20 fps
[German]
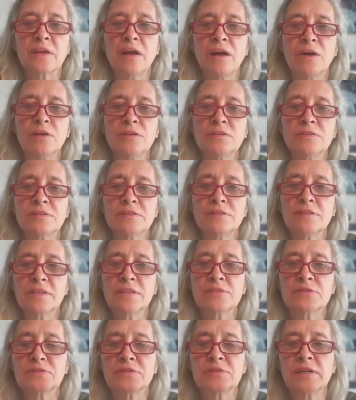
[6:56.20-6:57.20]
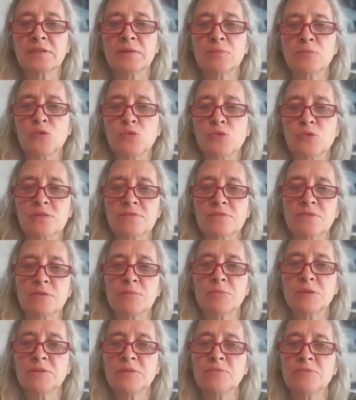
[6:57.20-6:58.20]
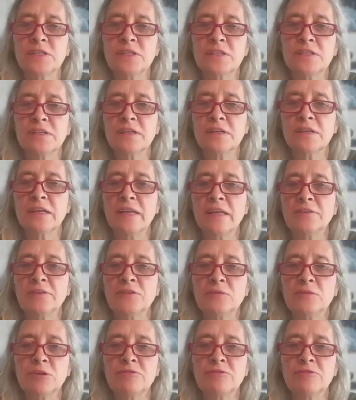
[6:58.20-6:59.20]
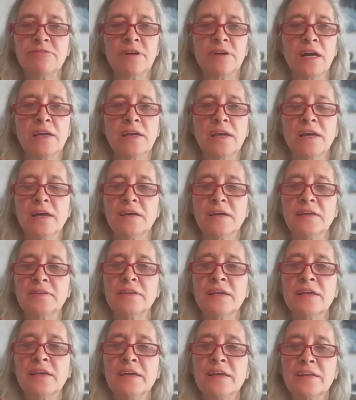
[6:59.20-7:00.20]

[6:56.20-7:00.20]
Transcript: Und Jesus sagt im Kurs, warum sind wir denn hier gelandet mit Freiheit?